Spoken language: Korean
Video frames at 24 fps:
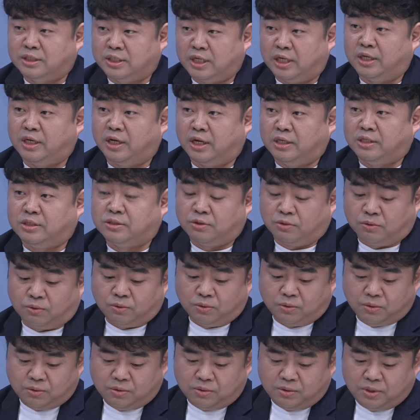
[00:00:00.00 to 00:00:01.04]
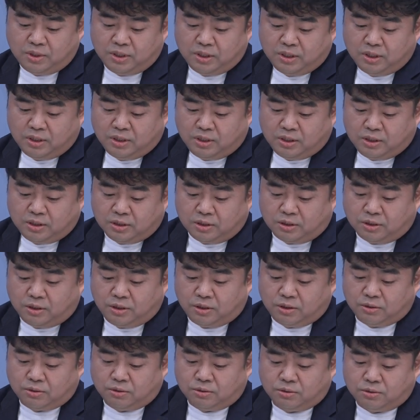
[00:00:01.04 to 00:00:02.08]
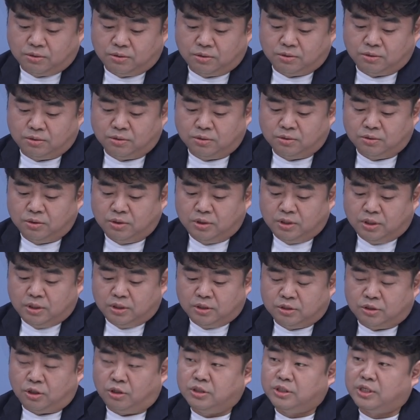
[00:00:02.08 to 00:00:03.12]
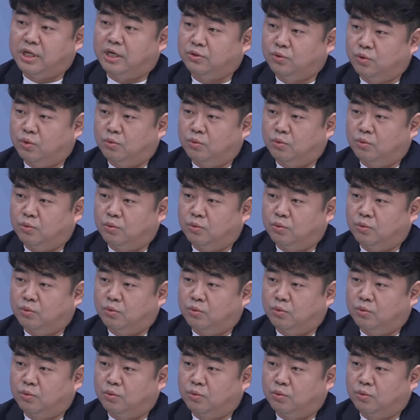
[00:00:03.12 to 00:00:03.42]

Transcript: 자리가 있었고 그리고 설상